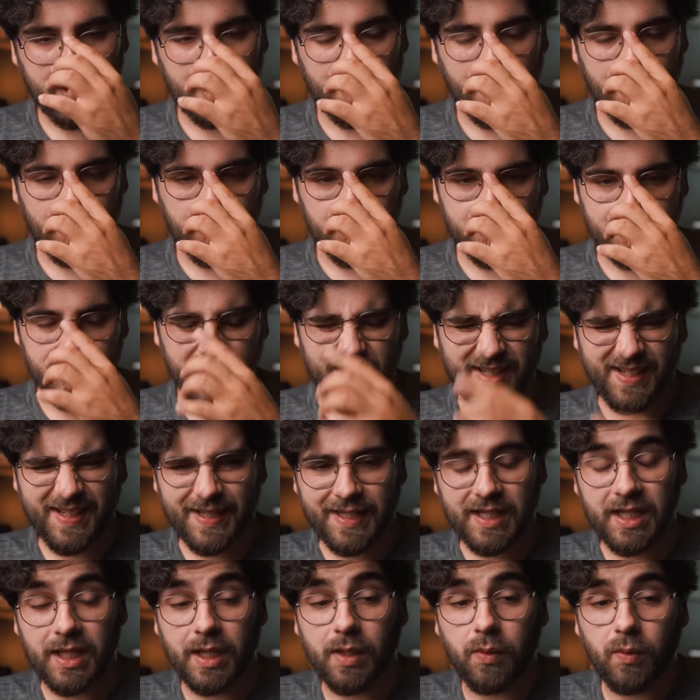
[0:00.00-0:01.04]
La cosa,
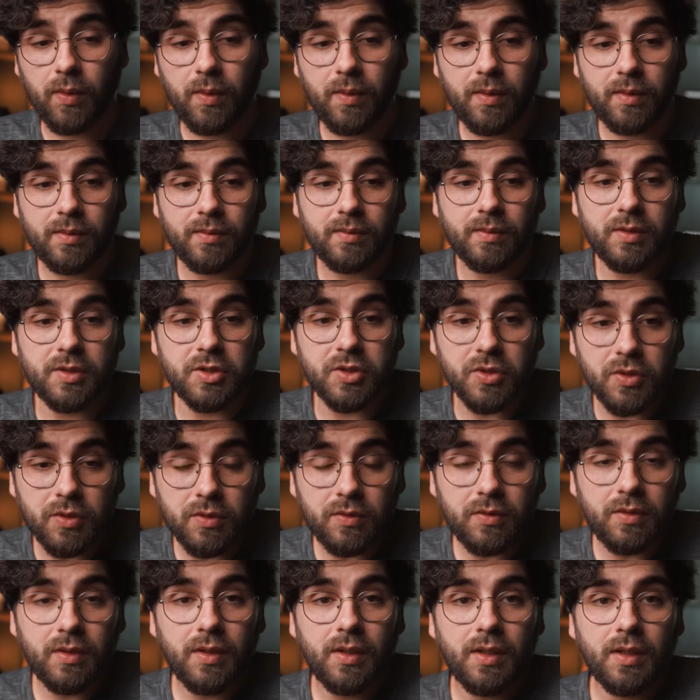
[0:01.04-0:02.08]
que
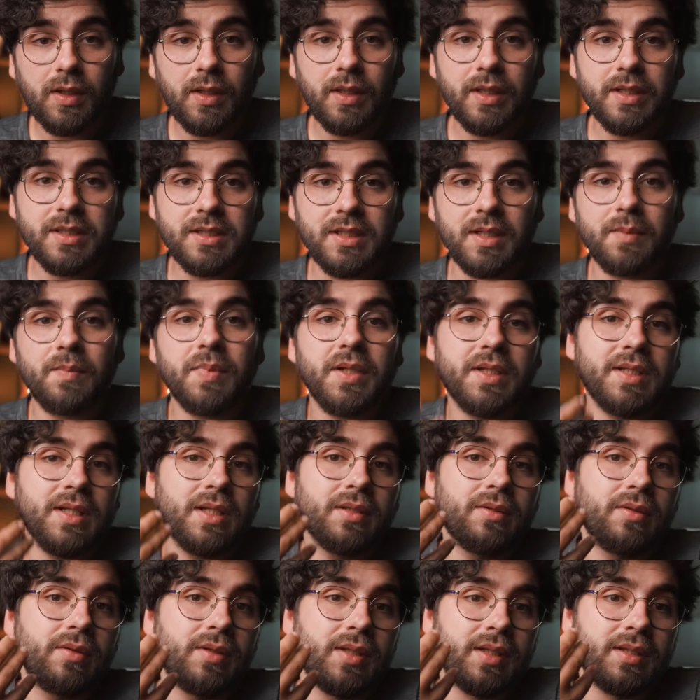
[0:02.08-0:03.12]
yo siempre
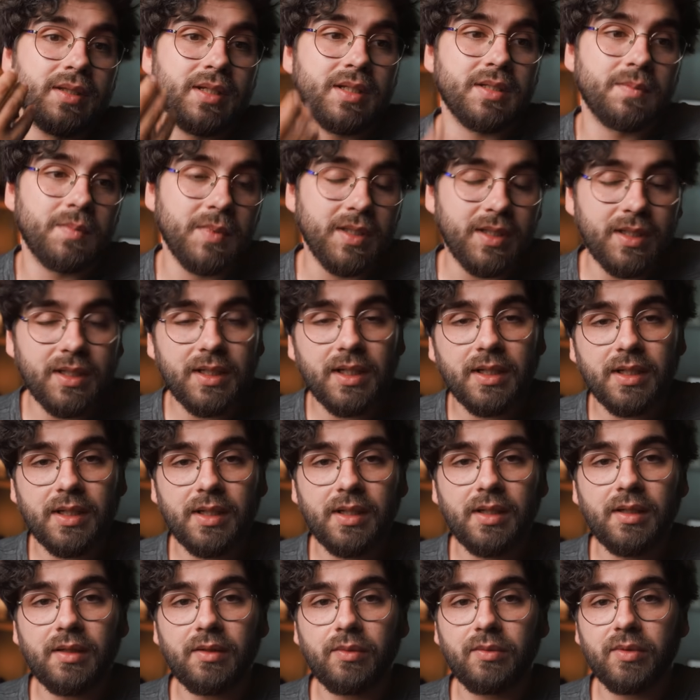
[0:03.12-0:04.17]
trato de transmitir
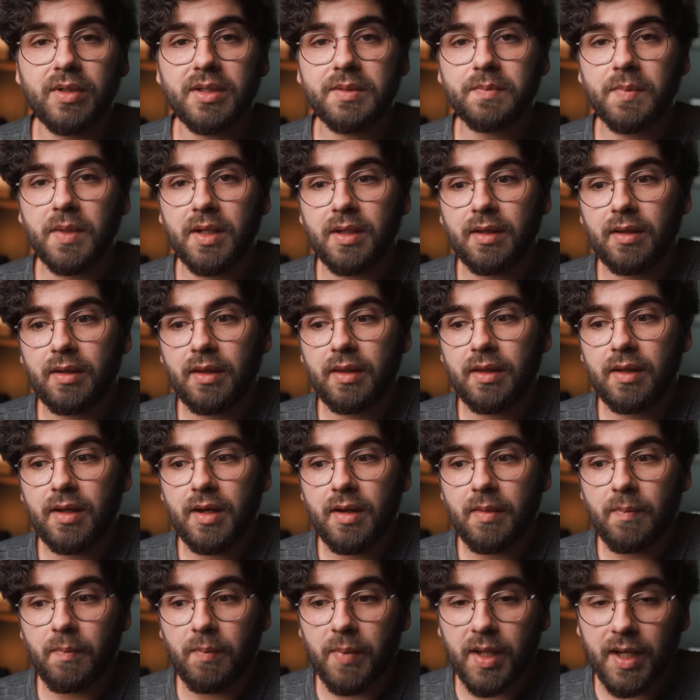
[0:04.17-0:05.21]
aquí una
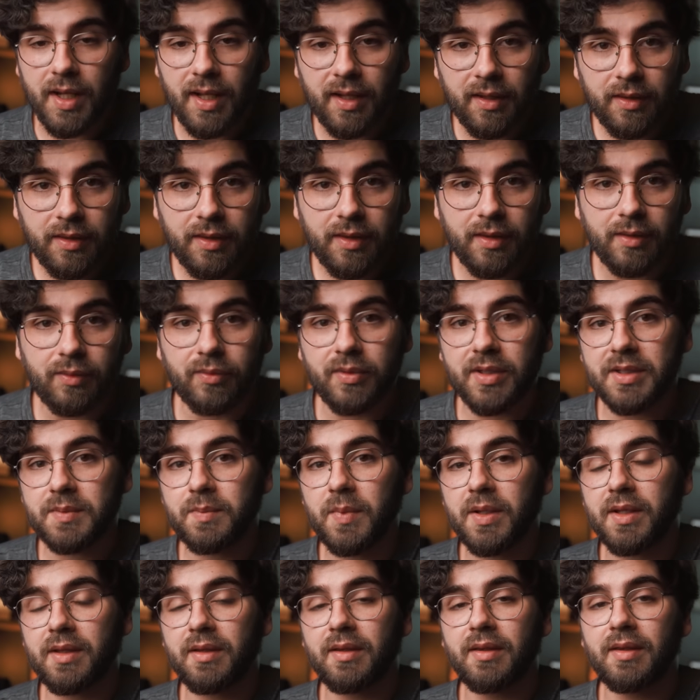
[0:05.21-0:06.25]
experiencia veraz, una
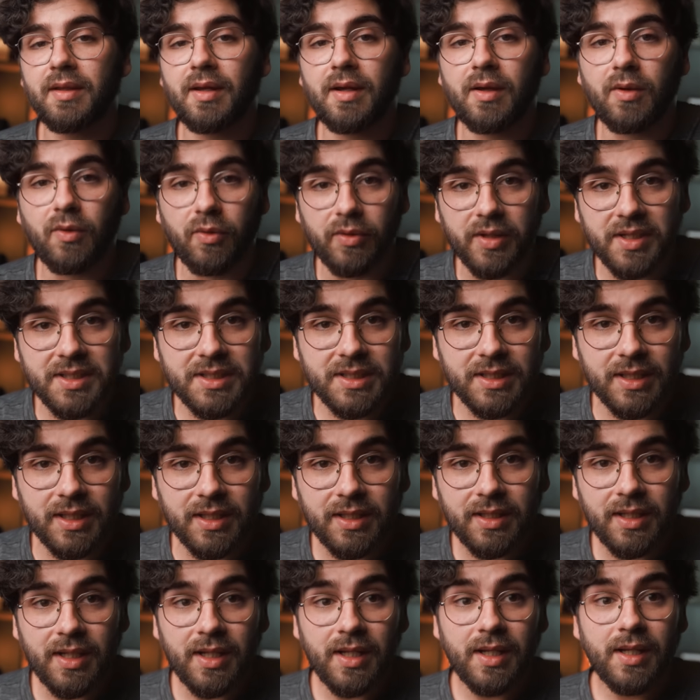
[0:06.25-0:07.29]
experiencia
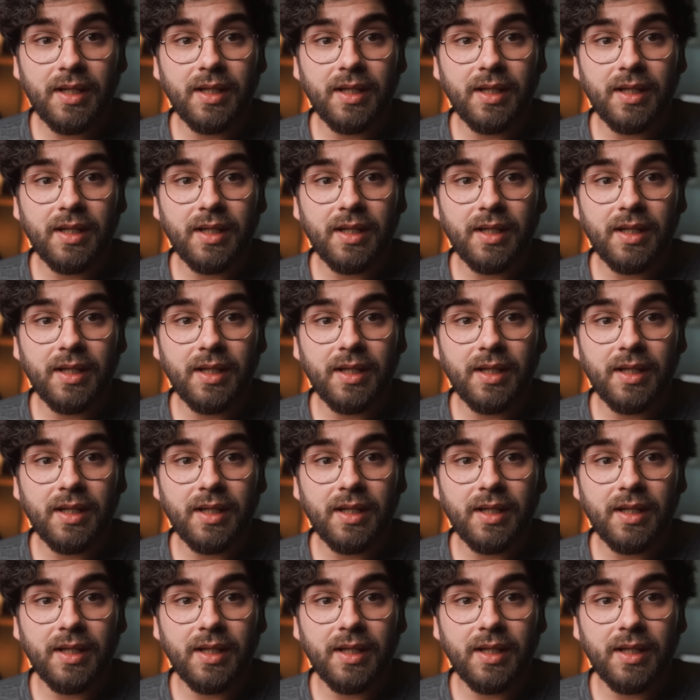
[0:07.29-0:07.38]
honesta,